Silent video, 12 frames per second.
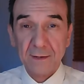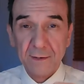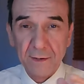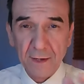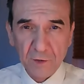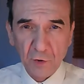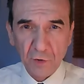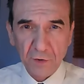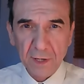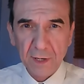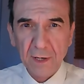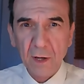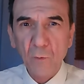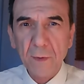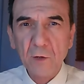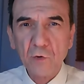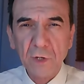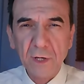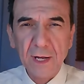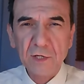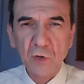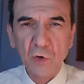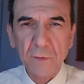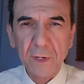Nelle donne l'aumento del
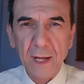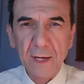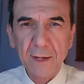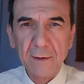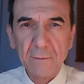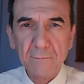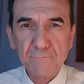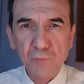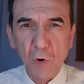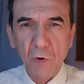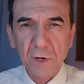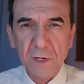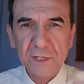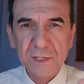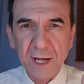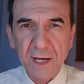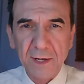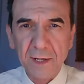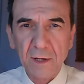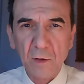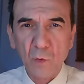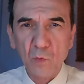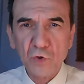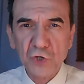grasso addominale può innescare
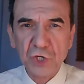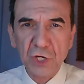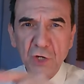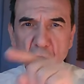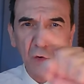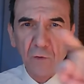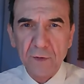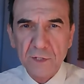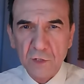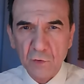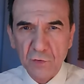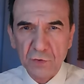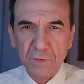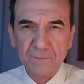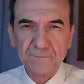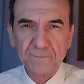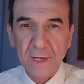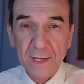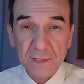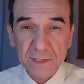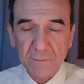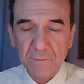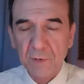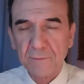un circolo vizioso. Ad
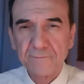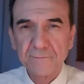esempio,